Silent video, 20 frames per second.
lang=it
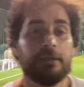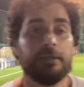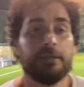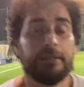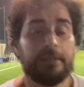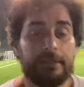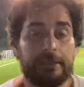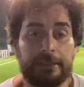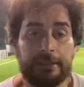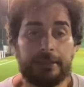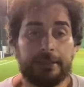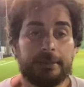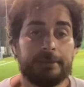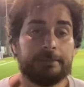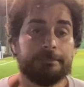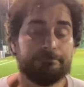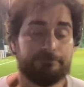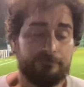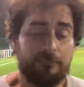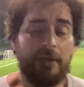Ti chiedo, eh,
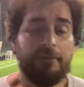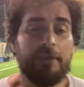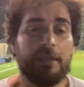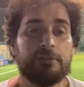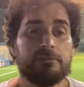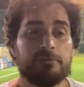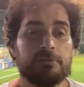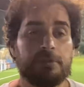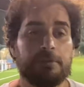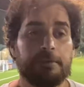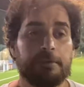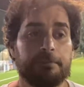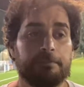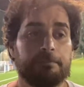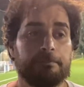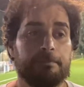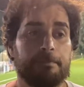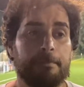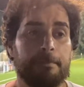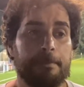Vai, vai due scusa. cose,
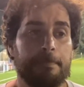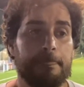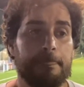mister.